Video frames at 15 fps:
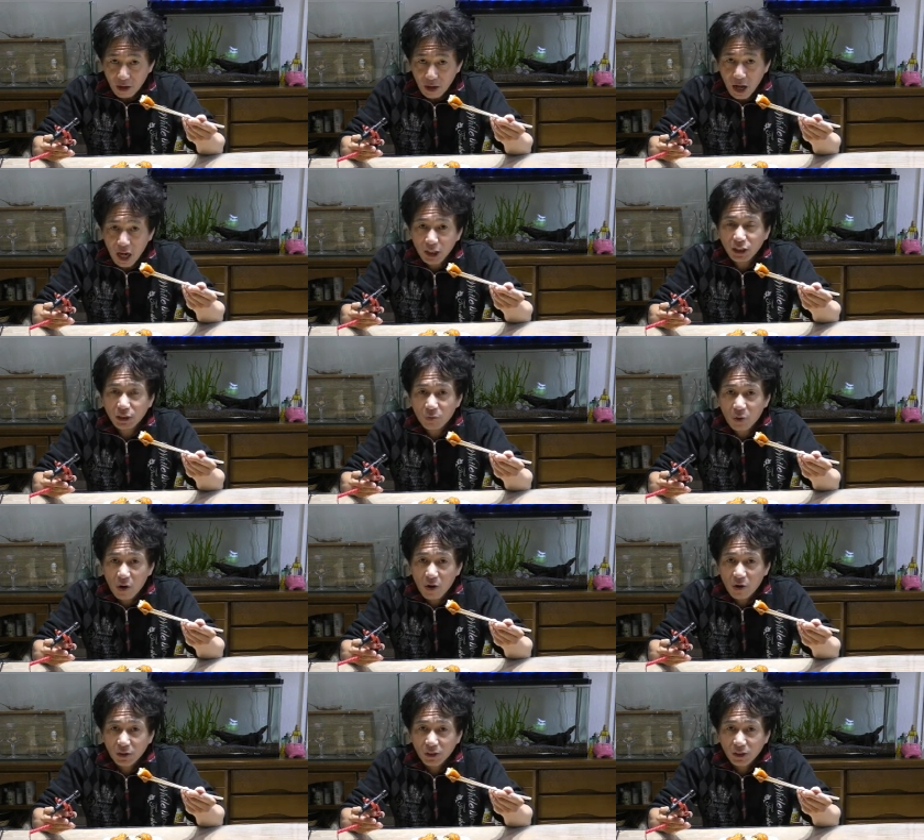味
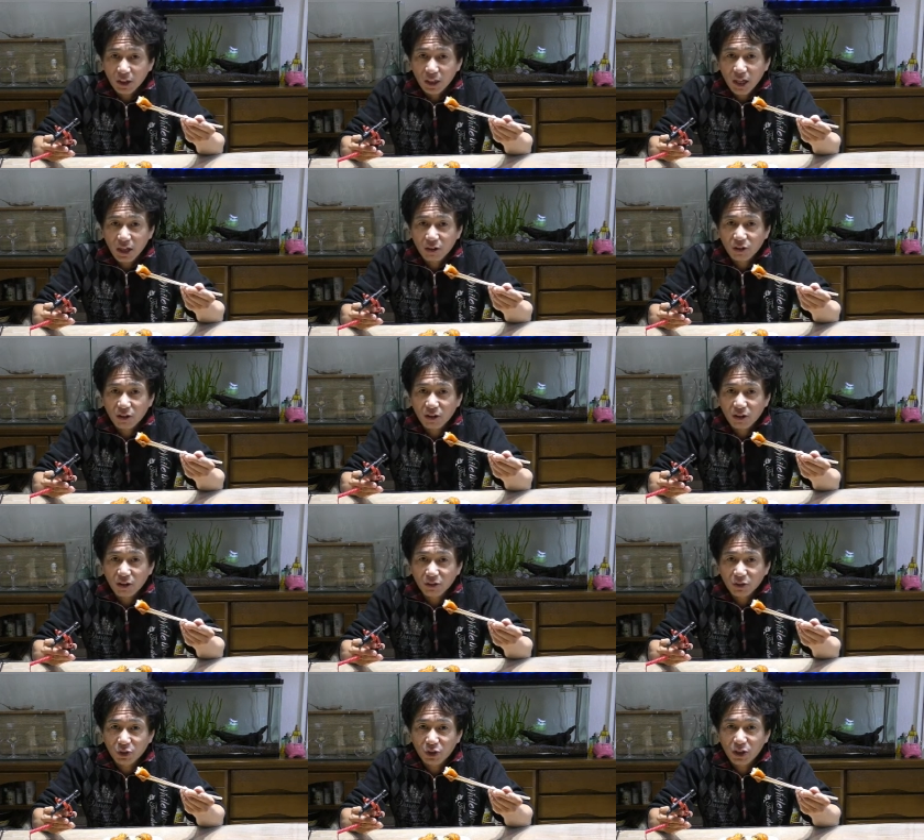も、あ
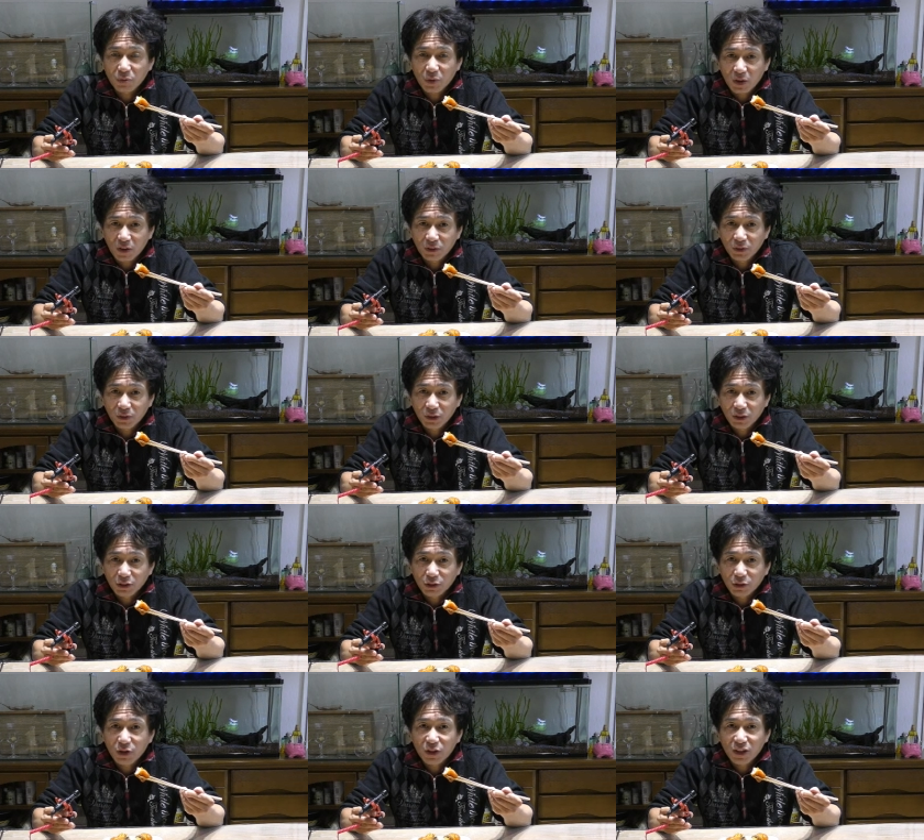の、海苔も、
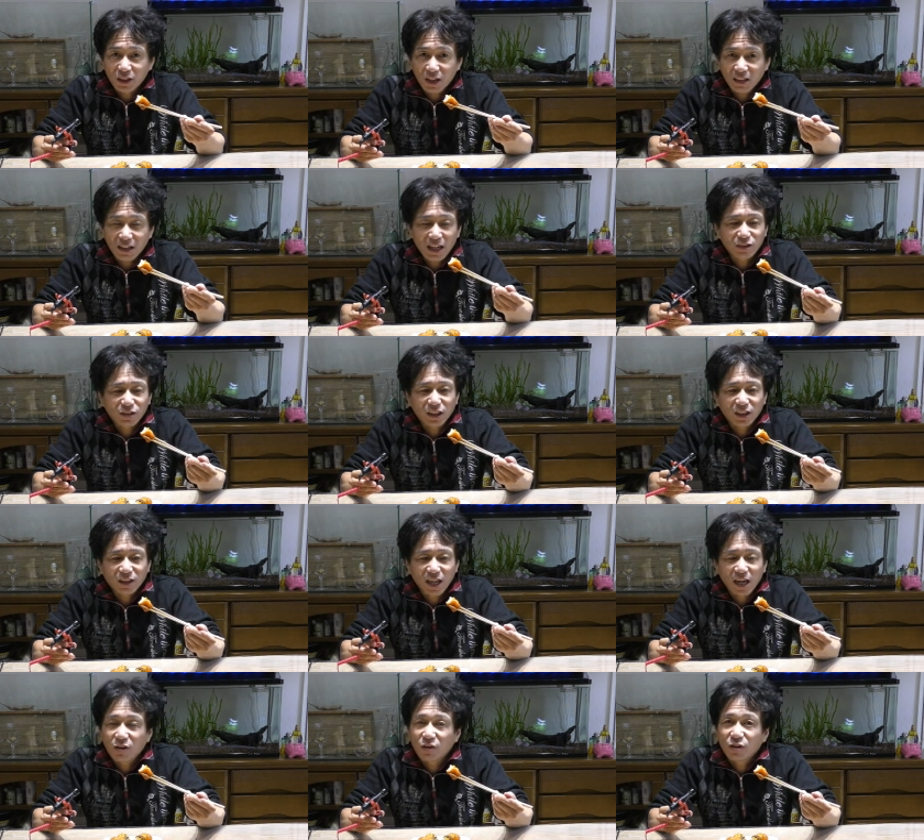すごいな感じ。
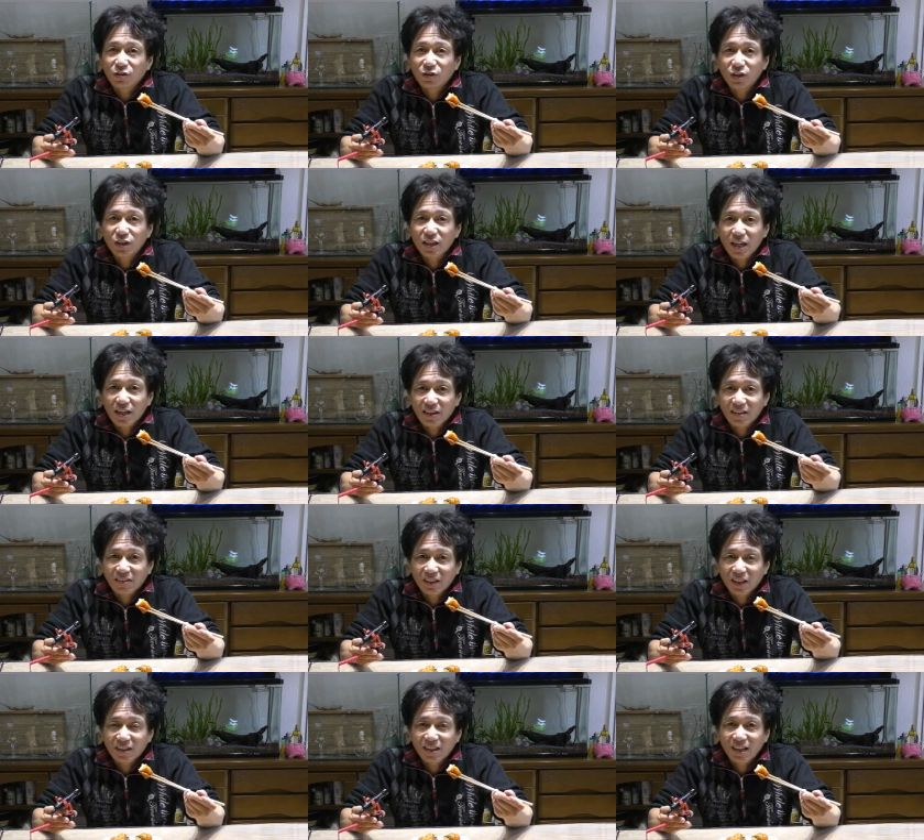あの、海苔がね、
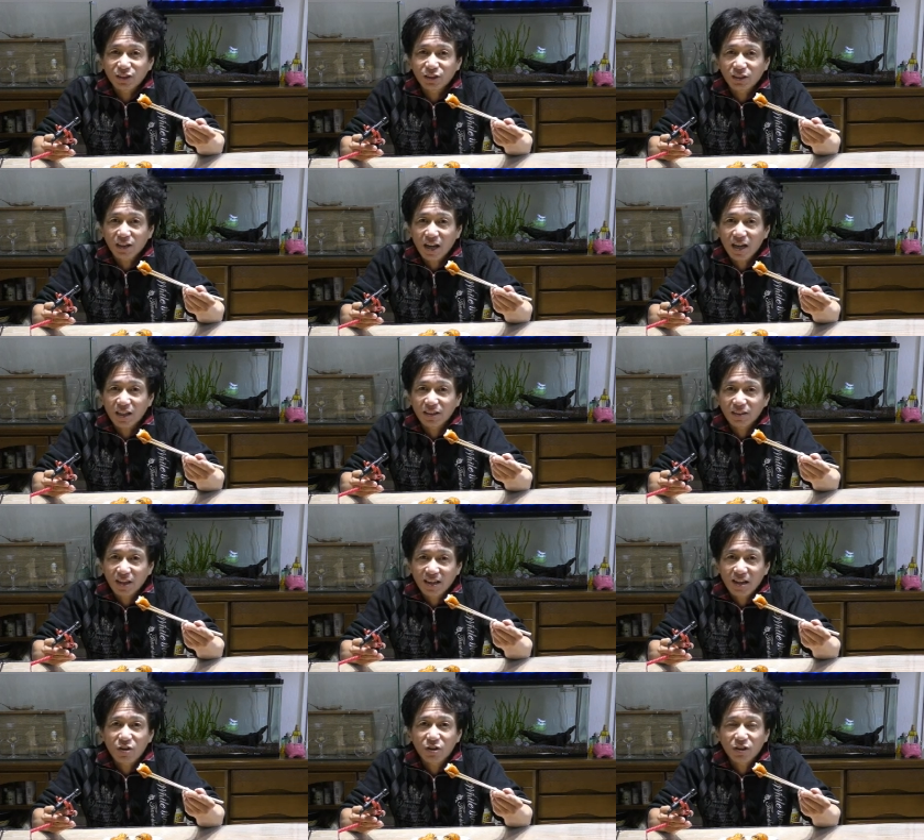なかすかに
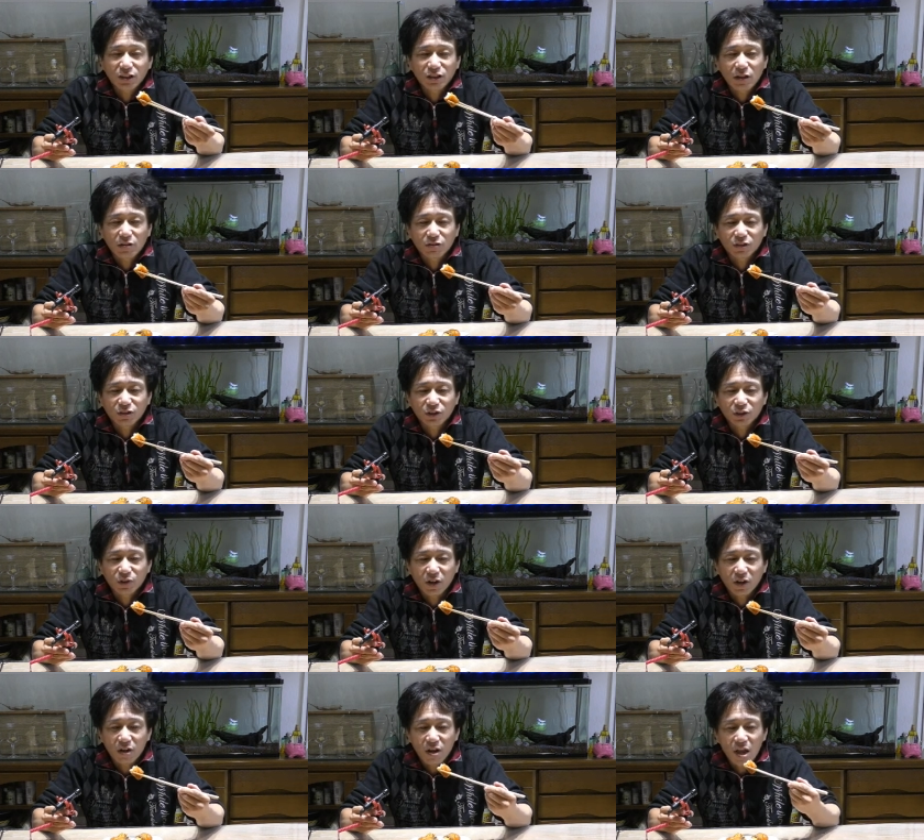な香りがしてくる、す
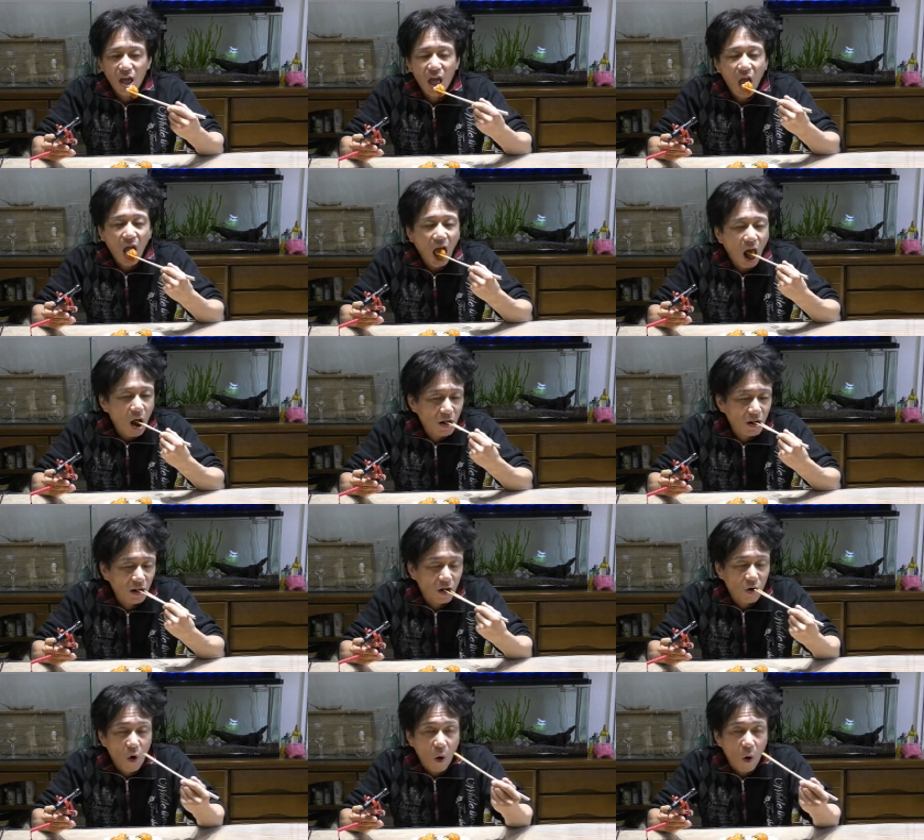ごい。あ、